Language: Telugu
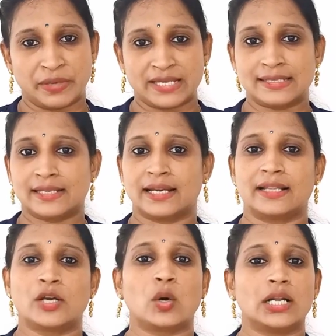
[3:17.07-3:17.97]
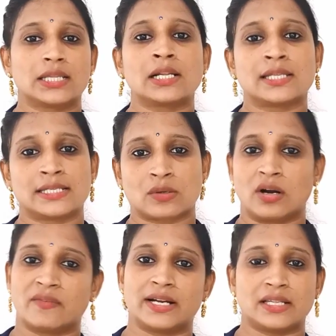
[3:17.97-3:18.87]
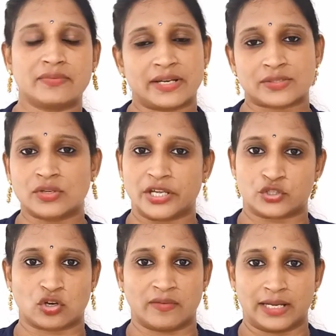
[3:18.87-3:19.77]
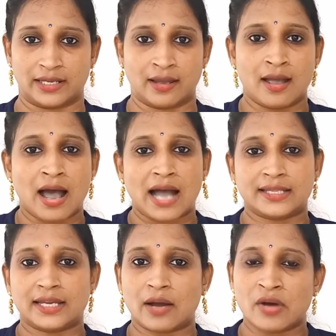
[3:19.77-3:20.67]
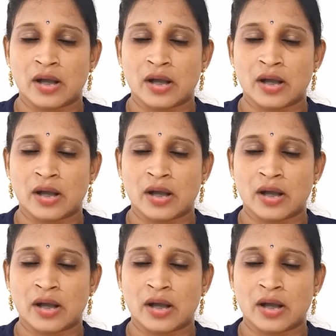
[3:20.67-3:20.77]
బేసిక్ అనేది కొలతలు తీసుకోవడం అన్నది ఫస్ట్ నేర్చుకోవాలి అది